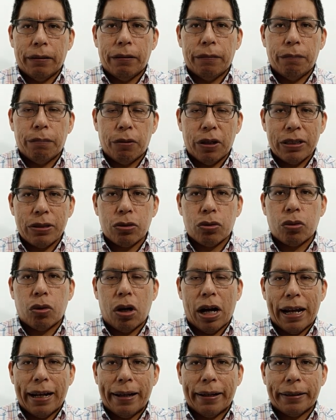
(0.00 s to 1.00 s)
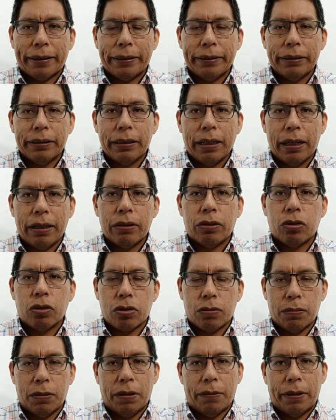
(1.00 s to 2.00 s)
impuesto a la renta
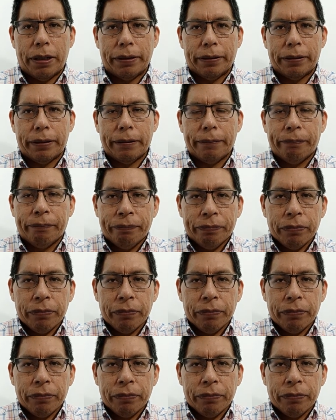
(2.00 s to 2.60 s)
2020.